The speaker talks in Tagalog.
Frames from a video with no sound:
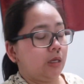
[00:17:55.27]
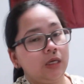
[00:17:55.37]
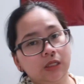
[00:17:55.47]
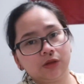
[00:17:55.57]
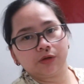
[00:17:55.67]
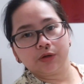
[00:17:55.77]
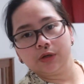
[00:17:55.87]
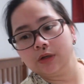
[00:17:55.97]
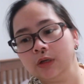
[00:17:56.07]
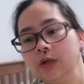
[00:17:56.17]

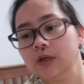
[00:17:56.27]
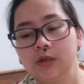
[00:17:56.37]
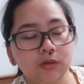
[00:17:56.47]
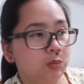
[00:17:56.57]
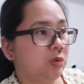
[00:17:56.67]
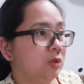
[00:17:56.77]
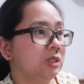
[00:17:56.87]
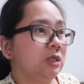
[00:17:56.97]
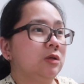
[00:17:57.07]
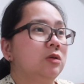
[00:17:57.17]
heater. So,
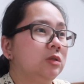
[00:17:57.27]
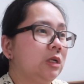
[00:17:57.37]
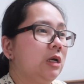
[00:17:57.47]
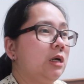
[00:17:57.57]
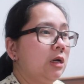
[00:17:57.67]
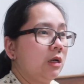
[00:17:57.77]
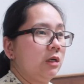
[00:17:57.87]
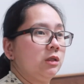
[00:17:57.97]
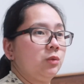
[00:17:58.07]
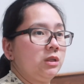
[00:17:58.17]
binuksan ko ng
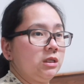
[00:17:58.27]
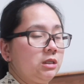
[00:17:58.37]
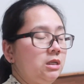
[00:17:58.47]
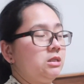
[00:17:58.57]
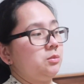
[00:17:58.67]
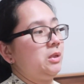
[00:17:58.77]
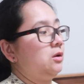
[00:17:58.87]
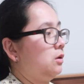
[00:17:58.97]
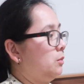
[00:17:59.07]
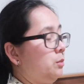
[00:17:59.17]
20 degrees
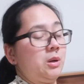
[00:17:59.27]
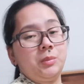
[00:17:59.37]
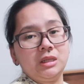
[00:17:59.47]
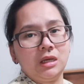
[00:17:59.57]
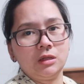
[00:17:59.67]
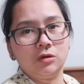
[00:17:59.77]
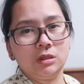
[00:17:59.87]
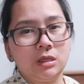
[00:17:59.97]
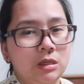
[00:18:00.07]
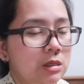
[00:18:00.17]
pero papatayin
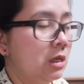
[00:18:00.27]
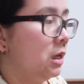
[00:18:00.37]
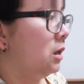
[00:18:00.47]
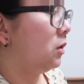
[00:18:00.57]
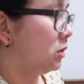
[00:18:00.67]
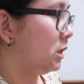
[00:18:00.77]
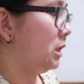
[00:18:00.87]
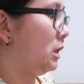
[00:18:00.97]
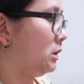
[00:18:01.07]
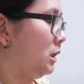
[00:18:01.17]
ko na lang. Ko
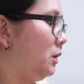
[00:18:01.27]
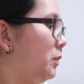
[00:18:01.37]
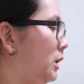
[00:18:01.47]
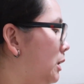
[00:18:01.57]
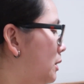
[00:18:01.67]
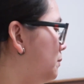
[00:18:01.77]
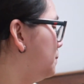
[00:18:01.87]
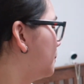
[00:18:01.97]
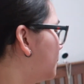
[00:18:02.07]
na lang din para